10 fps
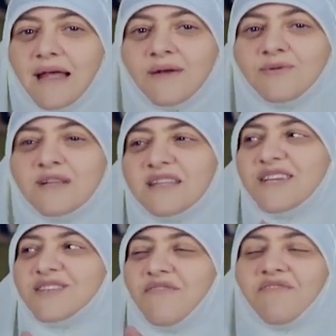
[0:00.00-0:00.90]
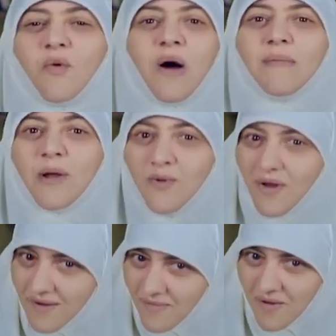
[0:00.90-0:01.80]
يعني كنت لسه شايفه له عمل اقول
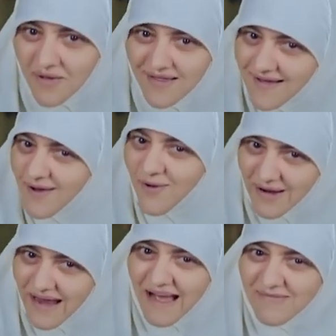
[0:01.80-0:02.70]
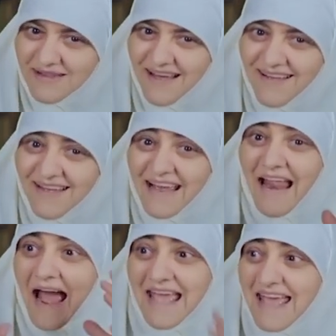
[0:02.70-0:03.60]
اللهم ايه ده هو اللي عامل ده
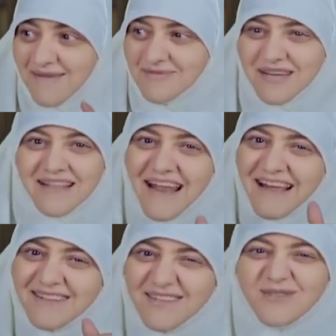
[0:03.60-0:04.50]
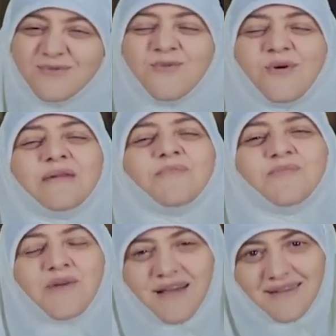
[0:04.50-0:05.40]
الحقيقه مش كده لكن تصويره كان
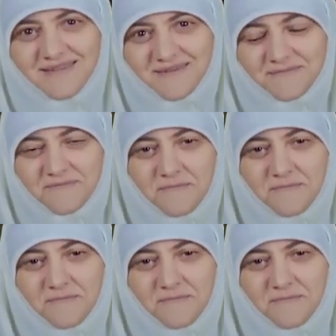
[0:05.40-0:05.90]
مبدع جدا